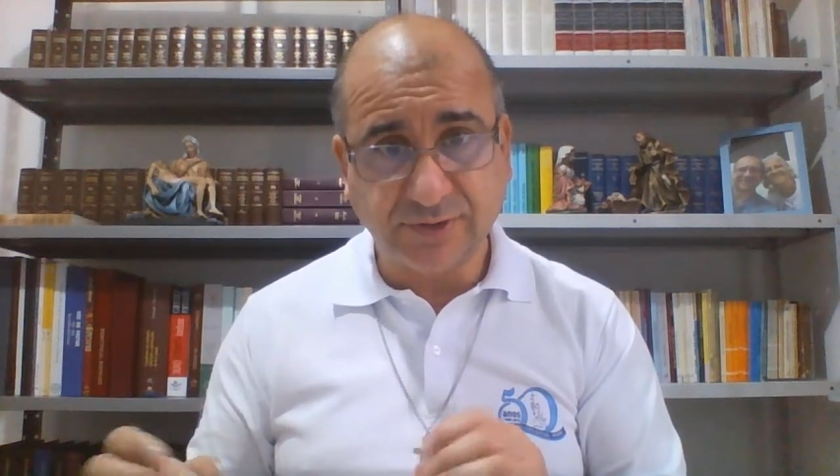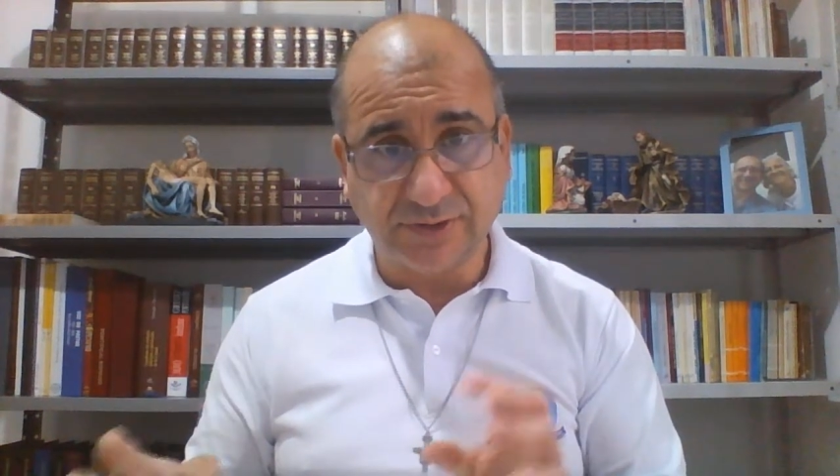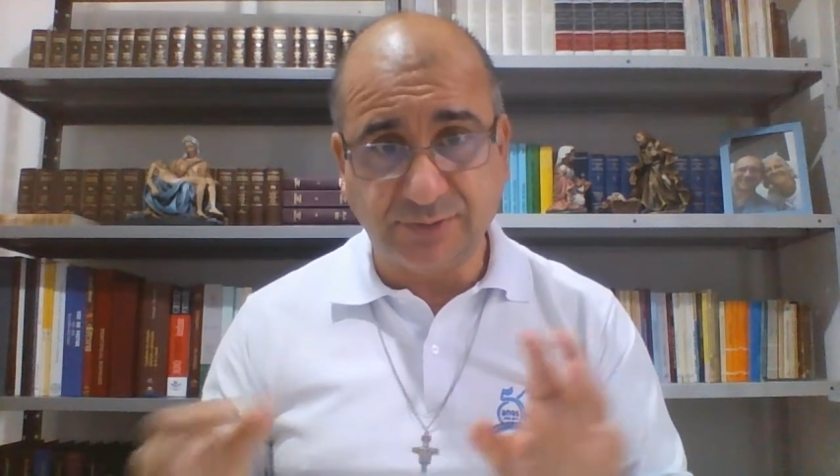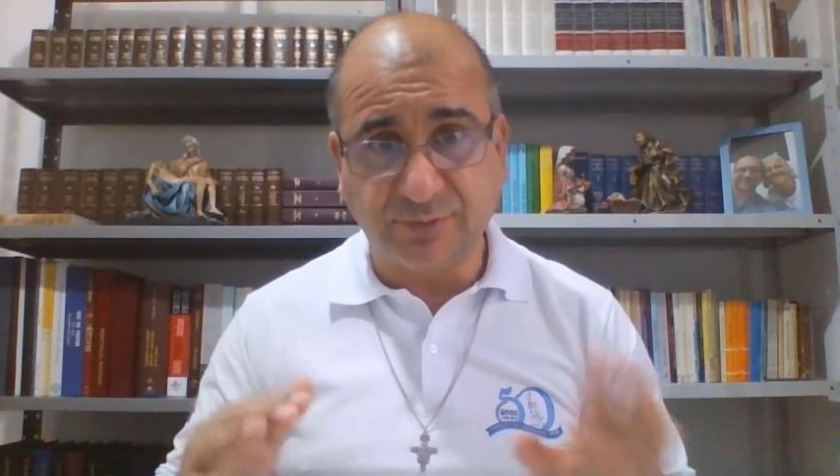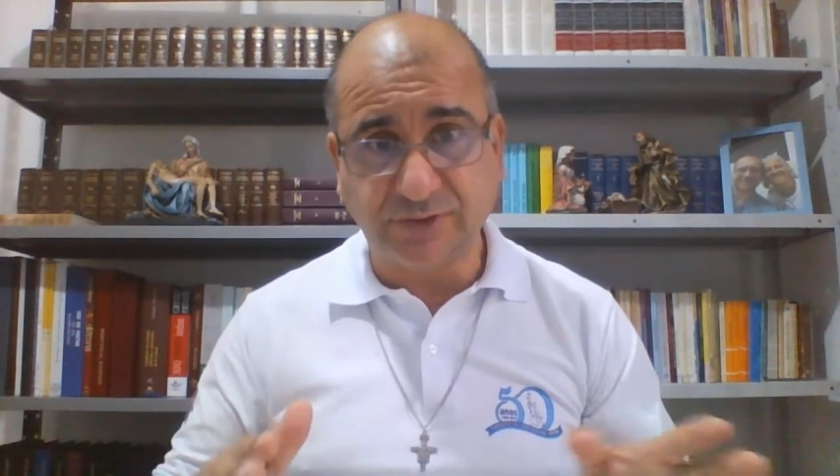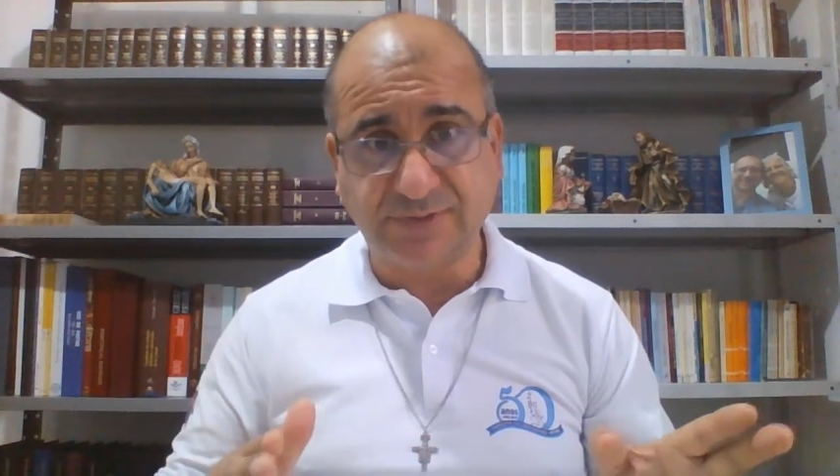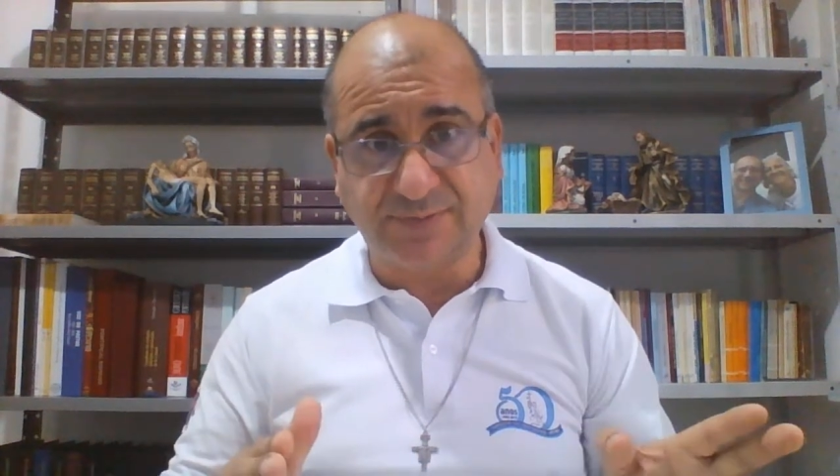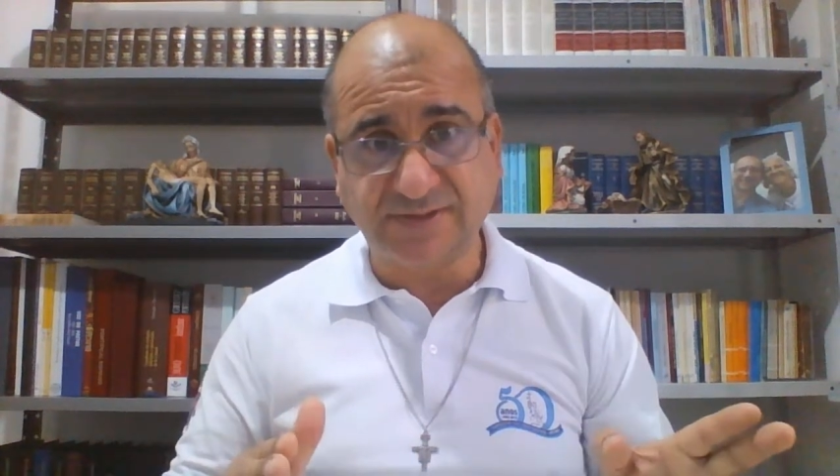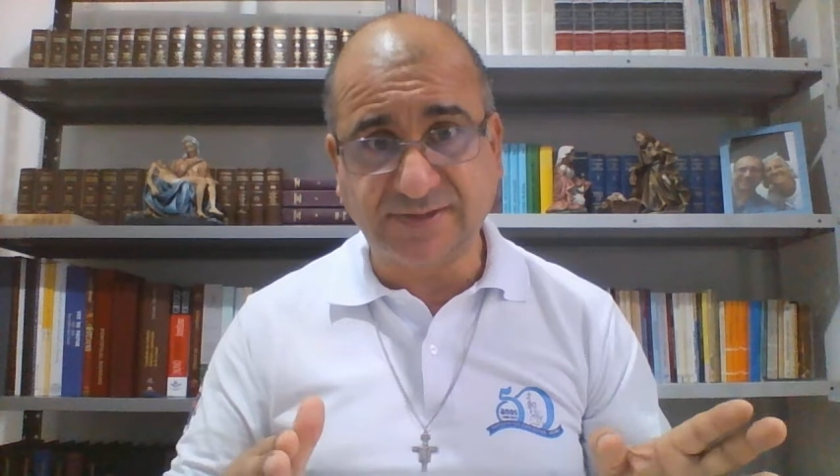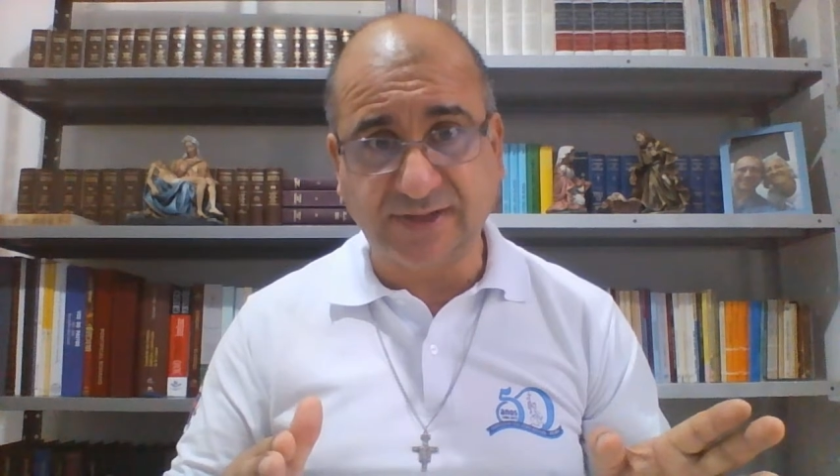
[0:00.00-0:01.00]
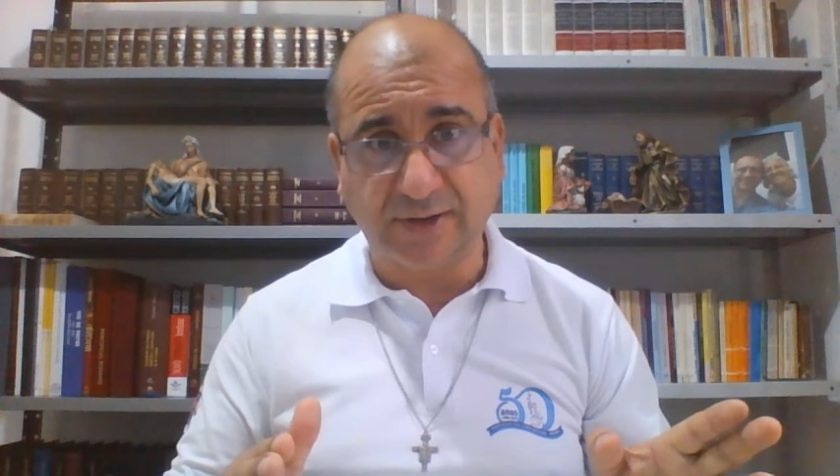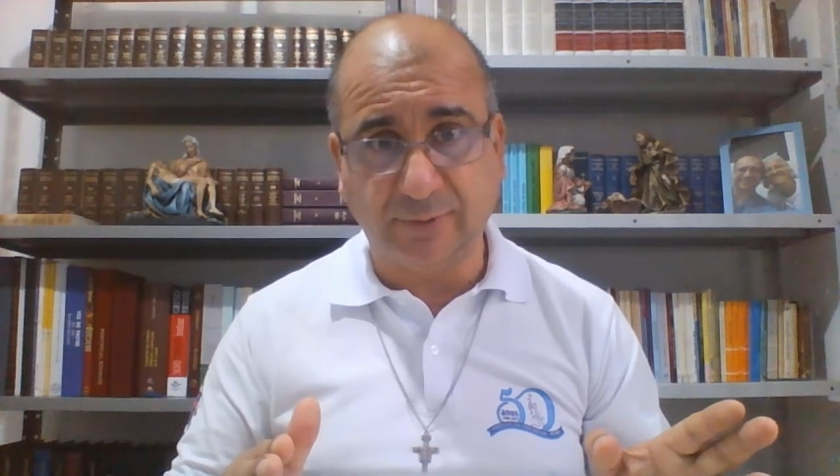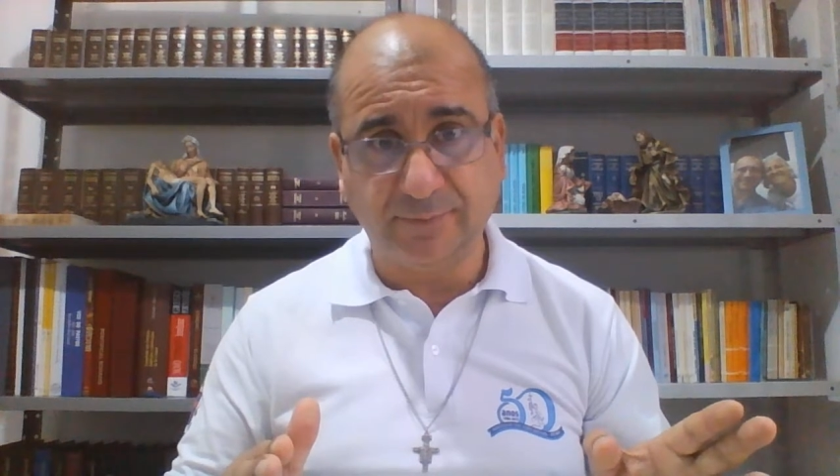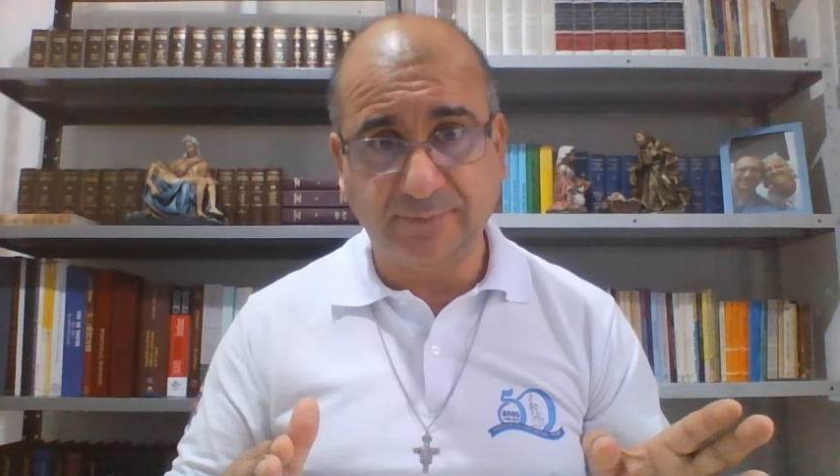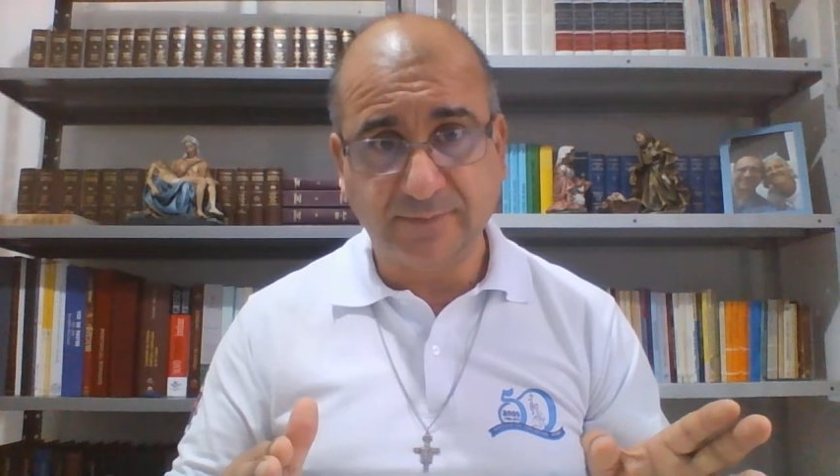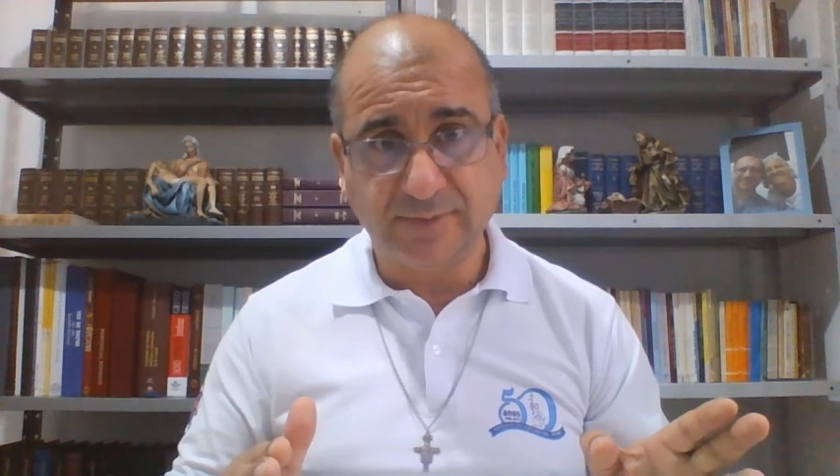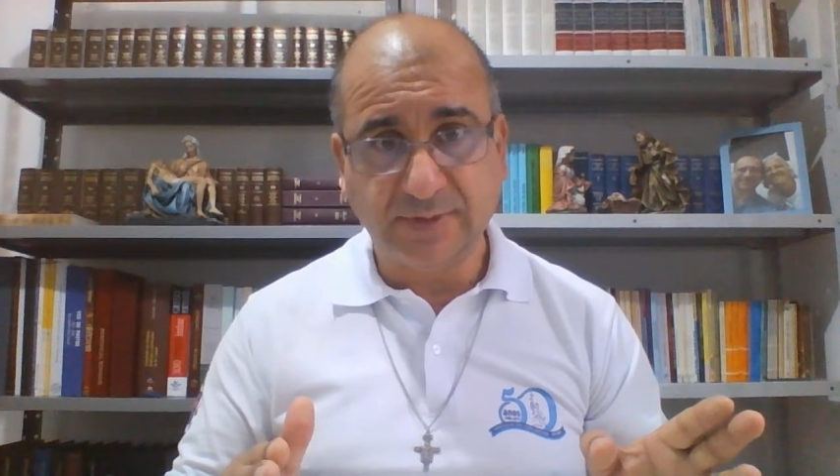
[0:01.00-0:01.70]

e de modo especial,